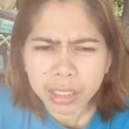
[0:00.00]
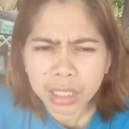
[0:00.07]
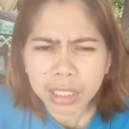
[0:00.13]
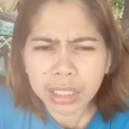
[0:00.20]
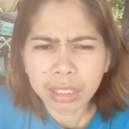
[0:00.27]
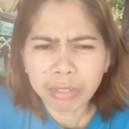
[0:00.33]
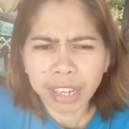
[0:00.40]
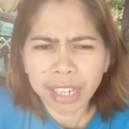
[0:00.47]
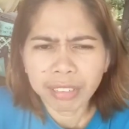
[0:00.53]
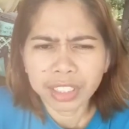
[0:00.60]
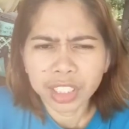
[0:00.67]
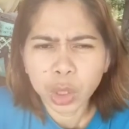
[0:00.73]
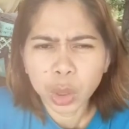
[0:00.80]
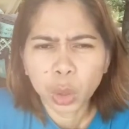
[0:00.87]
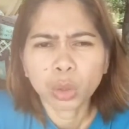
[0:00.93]
65
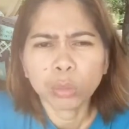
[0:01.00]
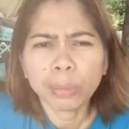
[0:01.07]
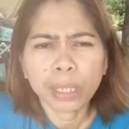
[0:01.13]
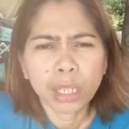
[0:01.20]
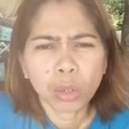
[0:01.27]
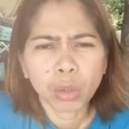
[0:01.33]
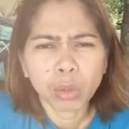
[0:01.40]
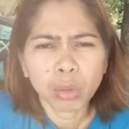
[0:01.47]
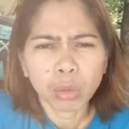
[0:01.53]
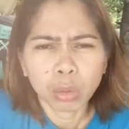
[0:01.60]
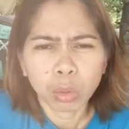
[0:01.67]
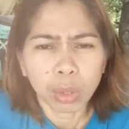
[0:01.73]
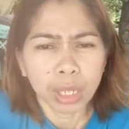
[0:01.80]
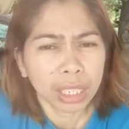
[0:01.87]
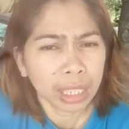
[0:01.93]
years old below,
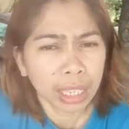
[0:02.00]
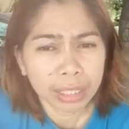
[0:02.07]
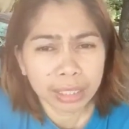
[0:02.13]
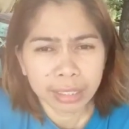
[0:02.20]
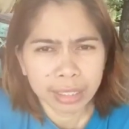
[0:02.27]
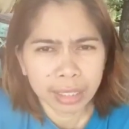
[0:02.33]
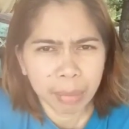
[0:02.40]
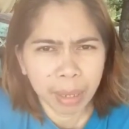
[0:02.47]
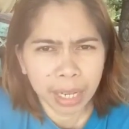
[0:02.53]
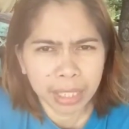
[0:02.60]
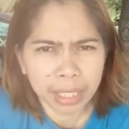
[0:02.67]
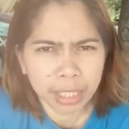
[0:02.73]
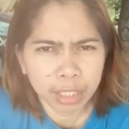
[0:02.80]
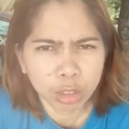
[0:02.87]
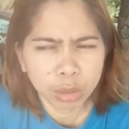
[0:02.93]
walang nakatira sa bahay
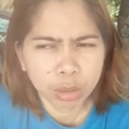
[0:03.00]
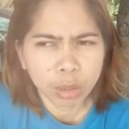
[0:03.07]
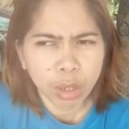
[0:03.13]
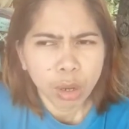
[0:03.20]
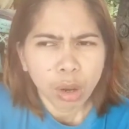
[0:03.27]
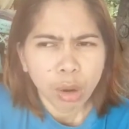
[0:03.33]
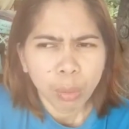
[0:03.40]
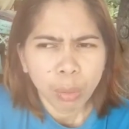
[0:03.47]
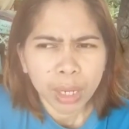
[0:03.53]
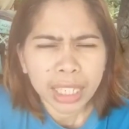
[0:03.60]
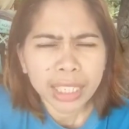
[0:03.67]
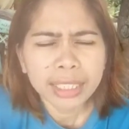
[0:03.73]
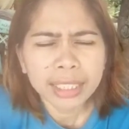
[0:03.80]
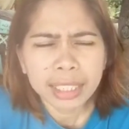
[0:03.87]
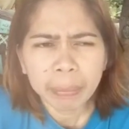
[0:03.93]
na ganun.
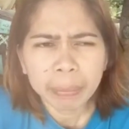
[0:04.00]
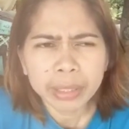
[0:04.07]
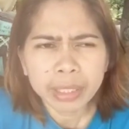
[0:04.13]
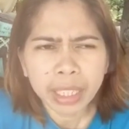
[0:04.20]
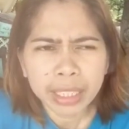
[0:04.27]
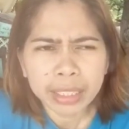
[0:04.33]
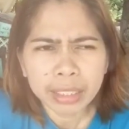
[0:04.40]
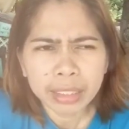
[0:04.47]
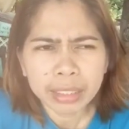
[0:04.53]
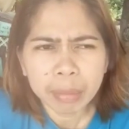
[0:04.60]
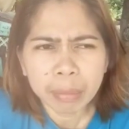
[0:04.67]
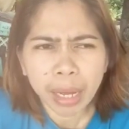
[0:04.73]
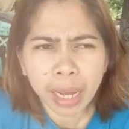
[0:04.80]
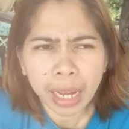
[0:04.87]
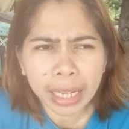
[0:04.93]
Wala din dapat nakatira
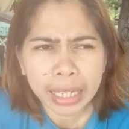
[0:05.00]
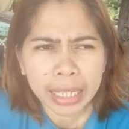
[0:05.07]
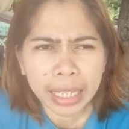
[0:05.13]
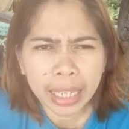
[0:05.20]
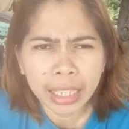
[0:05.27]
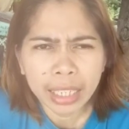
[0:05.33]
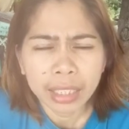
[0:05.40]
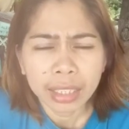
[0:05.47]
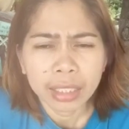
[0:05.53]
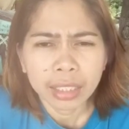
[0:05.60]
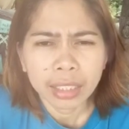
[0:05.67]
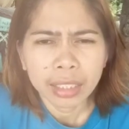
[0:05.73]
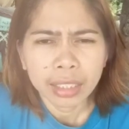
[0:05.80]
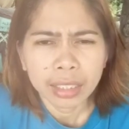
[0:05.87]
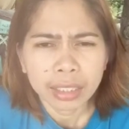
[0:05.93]
sa bahay na
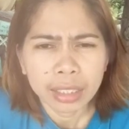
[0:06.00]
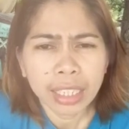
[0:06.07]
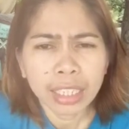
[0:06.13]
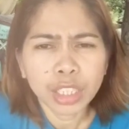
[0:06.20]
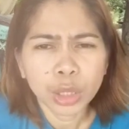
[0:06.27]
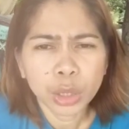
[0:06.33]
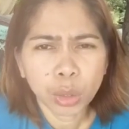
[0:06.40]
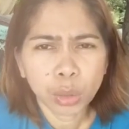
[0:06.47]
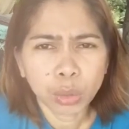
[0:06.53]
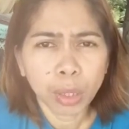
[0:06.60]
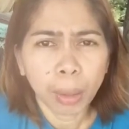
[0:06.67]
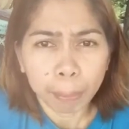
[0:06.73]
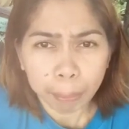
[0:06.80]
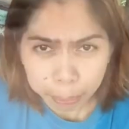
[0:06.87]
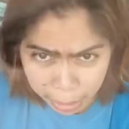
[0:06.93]
10 years
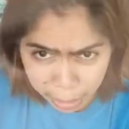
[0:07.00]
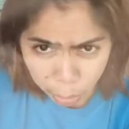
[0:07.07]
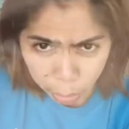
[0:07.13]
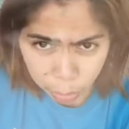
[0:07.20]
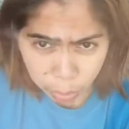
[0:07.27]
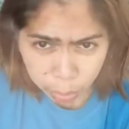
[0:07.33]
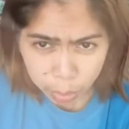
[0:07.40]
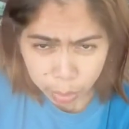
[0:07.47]
old below.